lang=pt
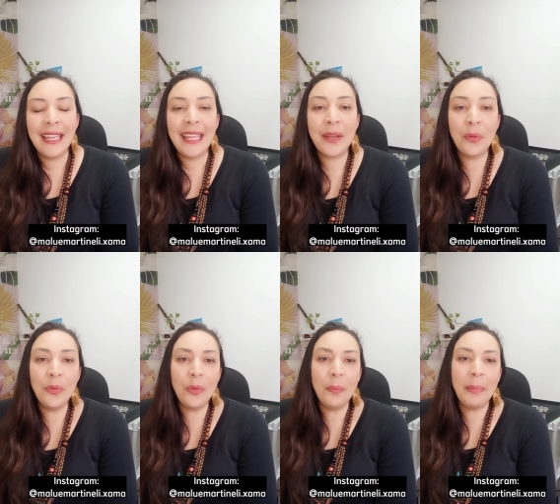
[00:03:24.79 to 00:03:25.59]
E
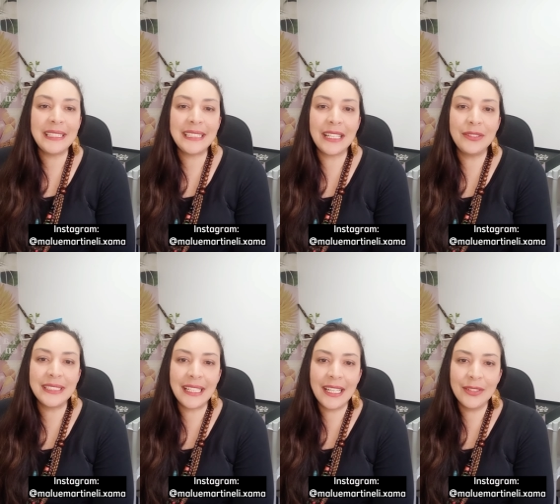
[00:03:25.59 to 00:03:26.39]
com o passar dos
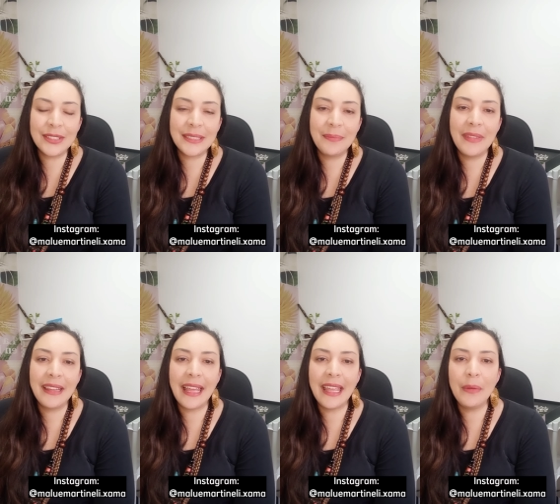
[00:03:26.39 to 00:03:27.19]
anos,
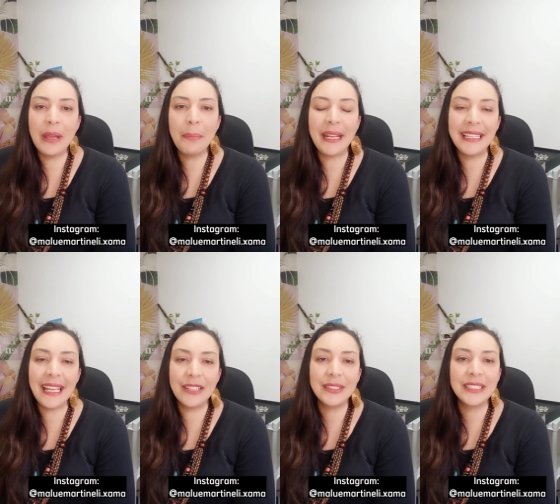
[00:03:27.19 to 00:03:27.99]
né, eu ia
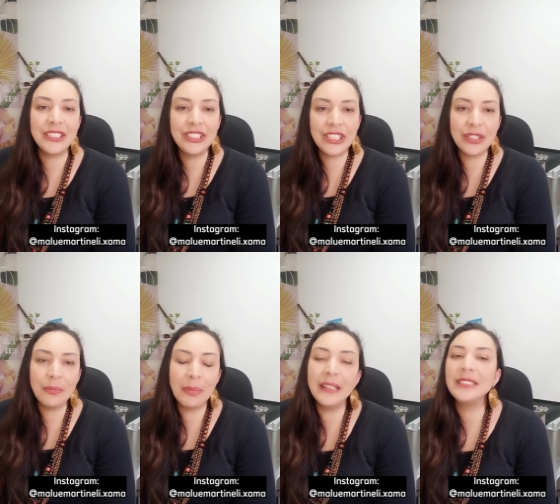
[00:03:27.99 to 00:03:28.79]
aprendendo, sentindo o
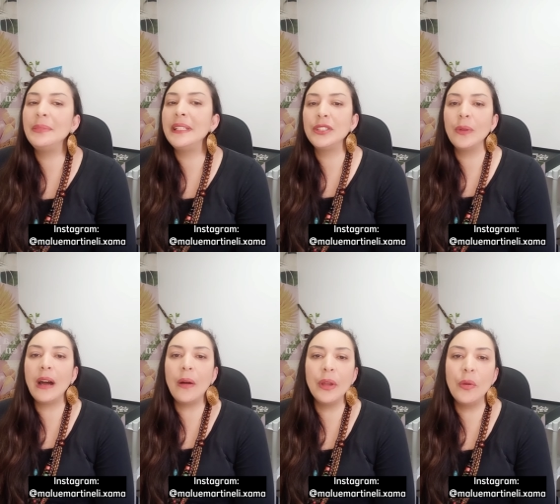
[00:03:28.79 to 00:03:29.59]
plano
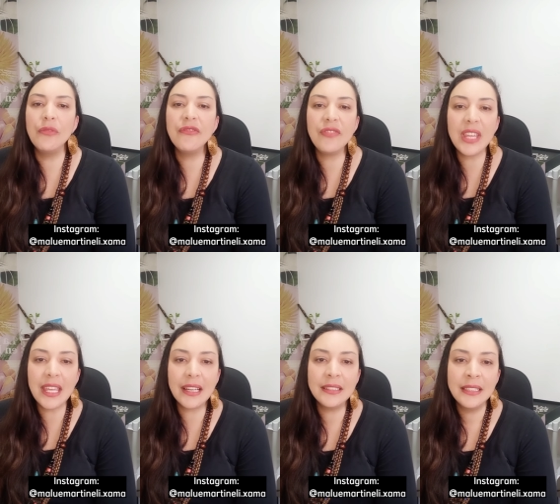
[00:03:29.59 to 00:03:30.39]
espiritual, eu
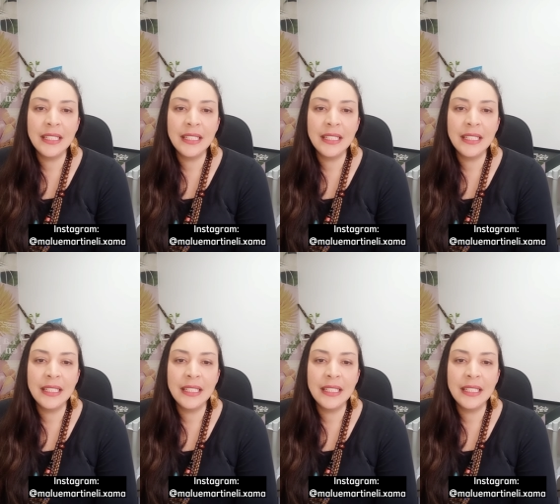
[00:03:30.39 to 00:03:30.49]
ouvia,